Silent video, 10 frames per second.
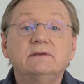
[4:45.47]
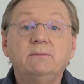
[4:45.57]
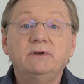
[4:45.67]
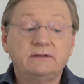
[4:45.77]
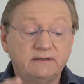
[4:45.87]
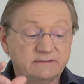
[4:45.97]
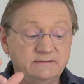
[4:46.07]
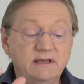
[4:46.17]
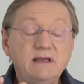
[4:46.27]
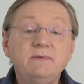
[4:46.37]
Nämlich, das
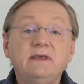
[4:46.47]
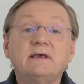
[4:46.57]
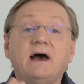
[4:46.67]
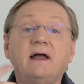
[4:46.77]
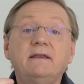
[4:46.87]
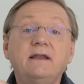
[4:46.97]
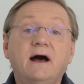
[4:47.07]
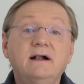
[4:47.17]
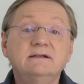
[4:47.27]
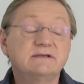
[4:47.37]
nehme ich an
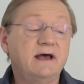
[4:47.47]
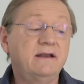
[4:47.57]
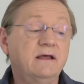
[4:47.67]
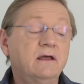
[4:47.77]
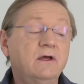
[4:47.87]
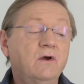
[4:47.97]
als eine